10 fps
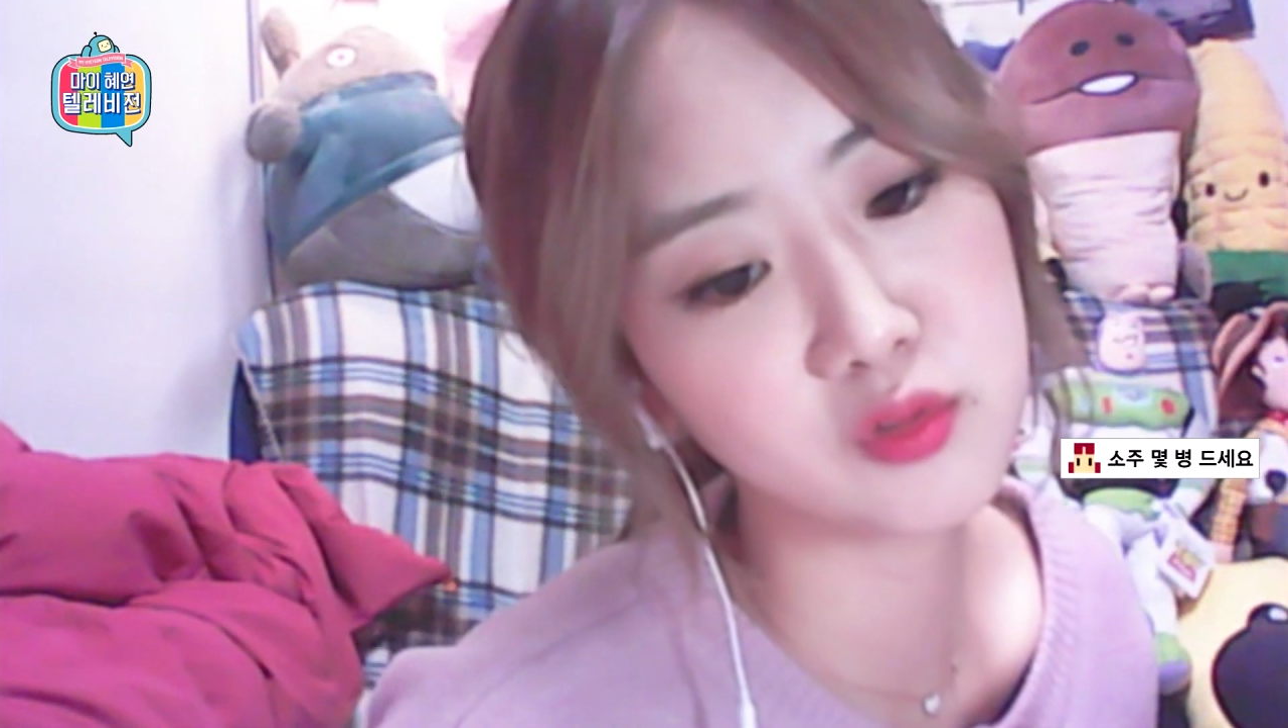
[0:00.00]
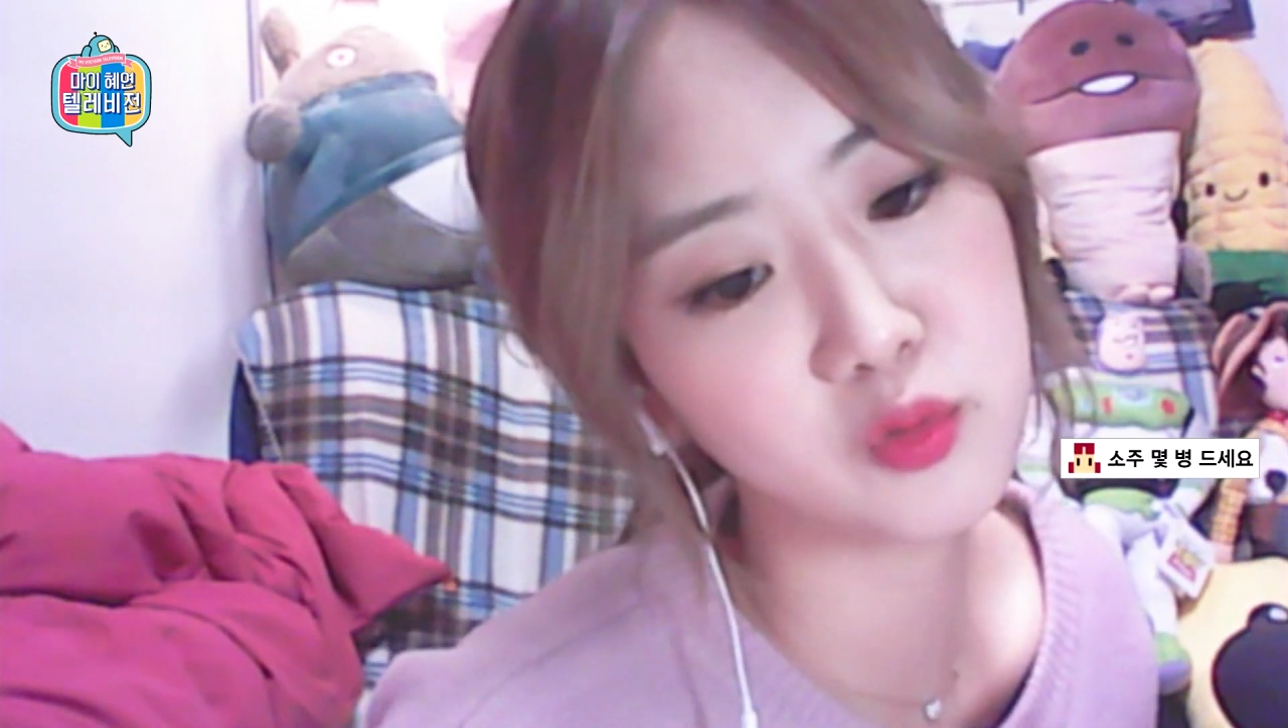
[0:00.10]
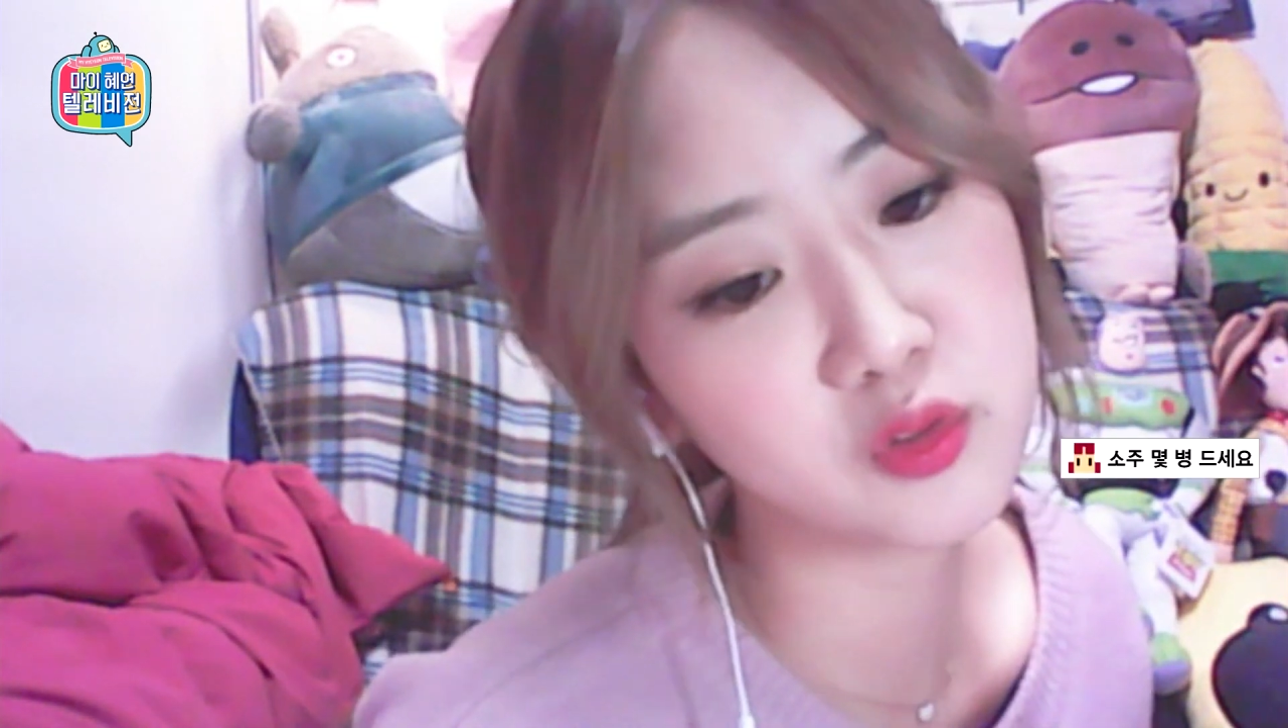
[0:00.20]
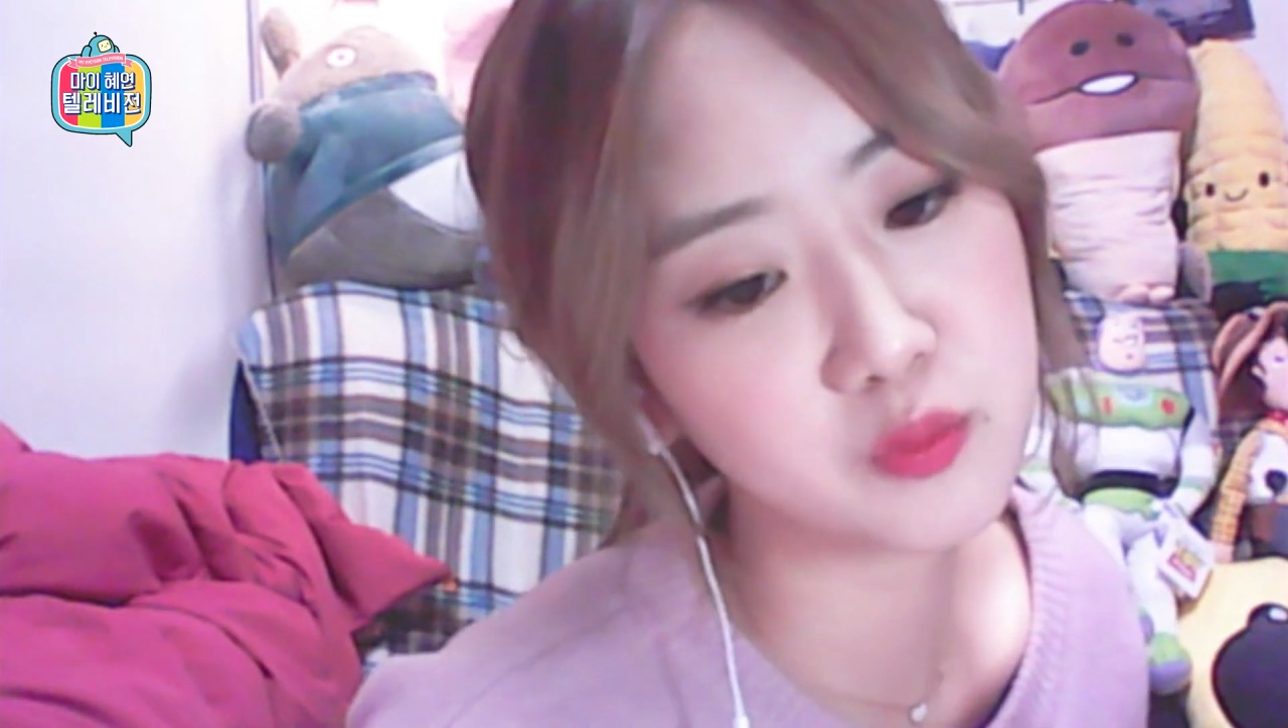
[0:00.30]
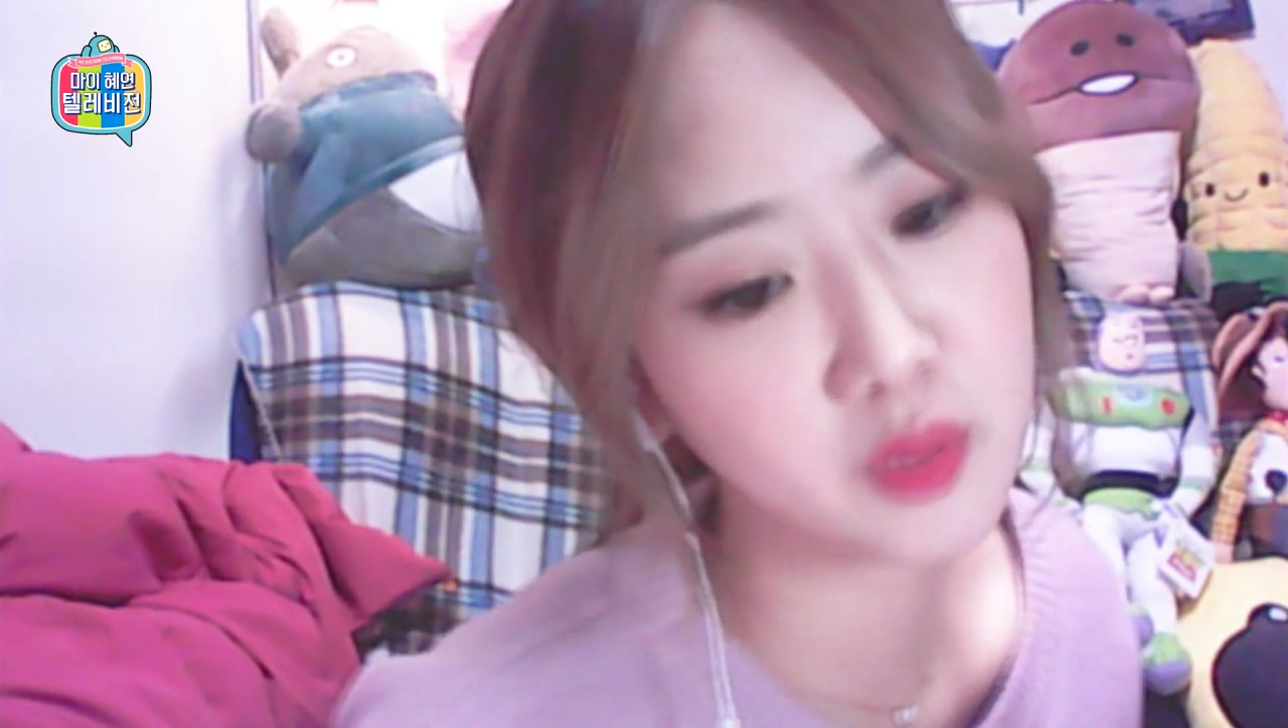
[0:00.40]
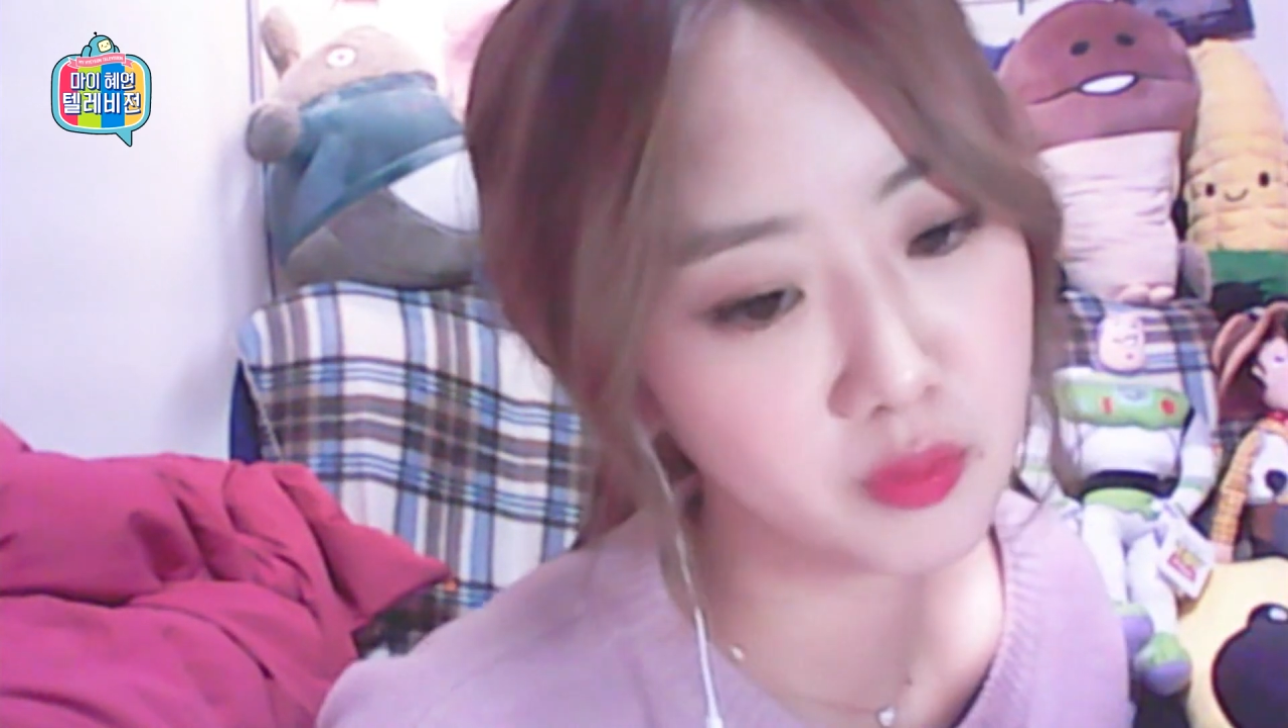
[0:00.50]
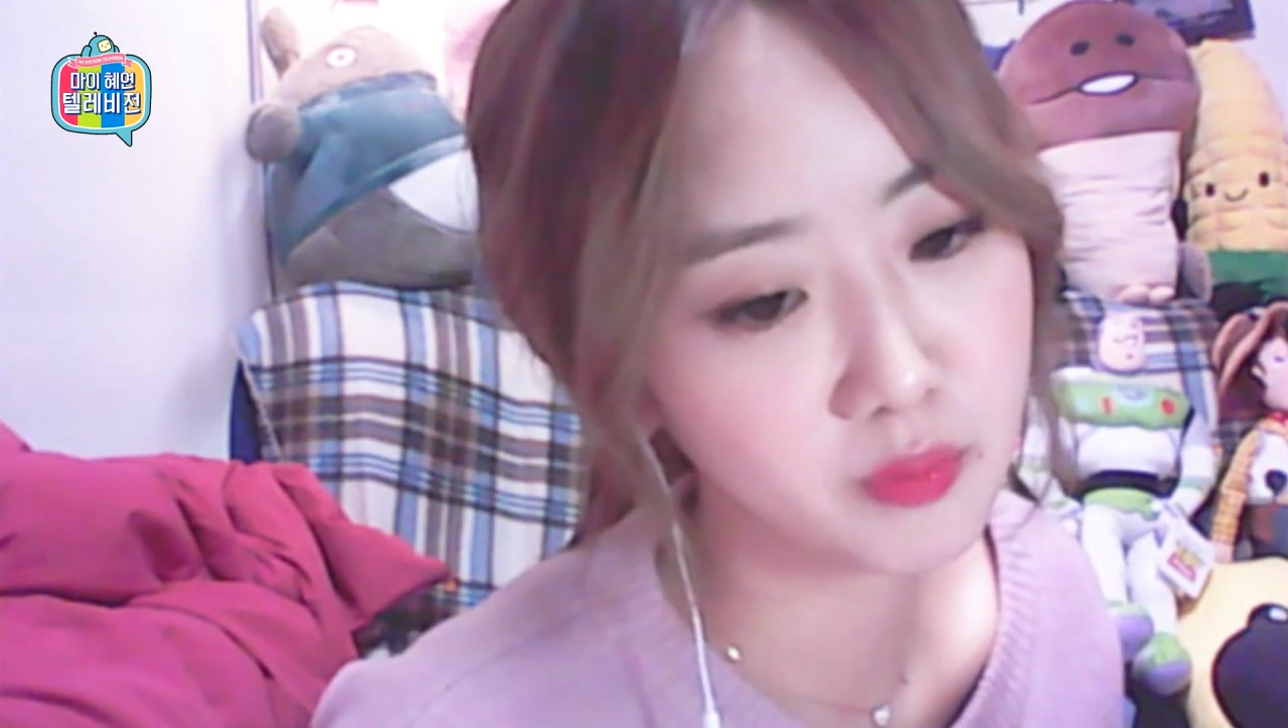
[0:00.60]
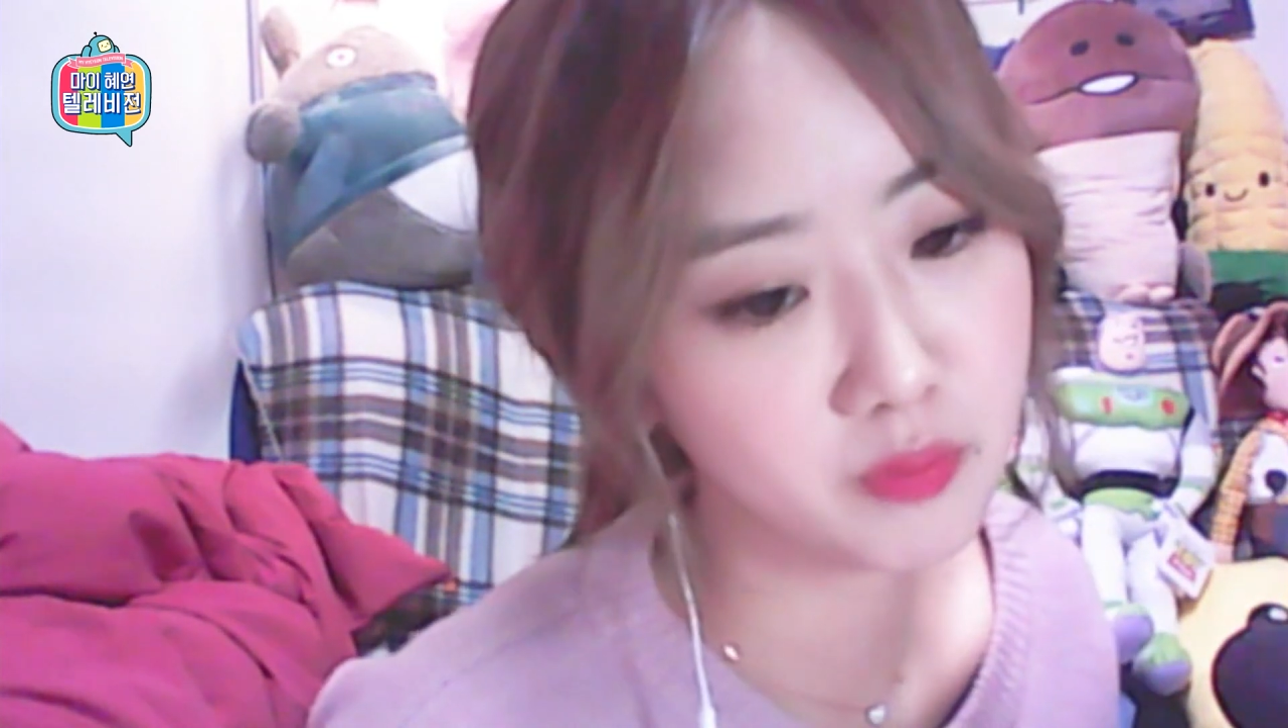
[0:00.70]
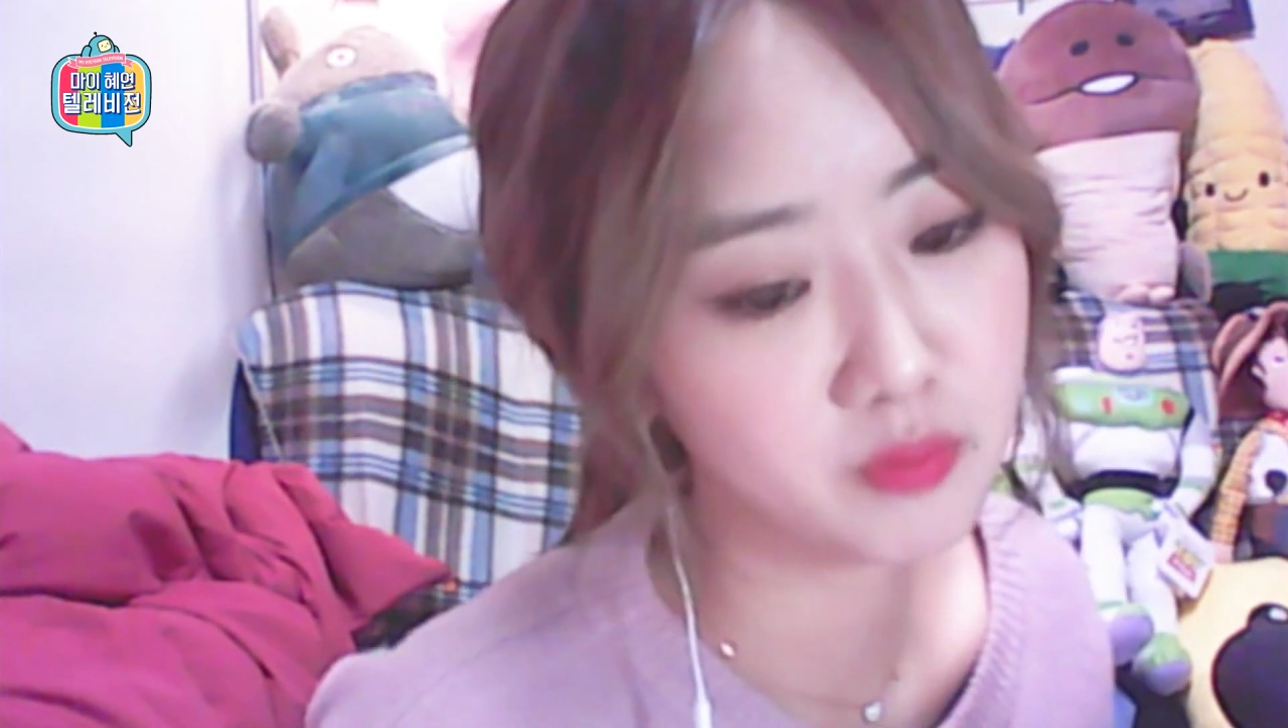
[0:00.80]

요즘에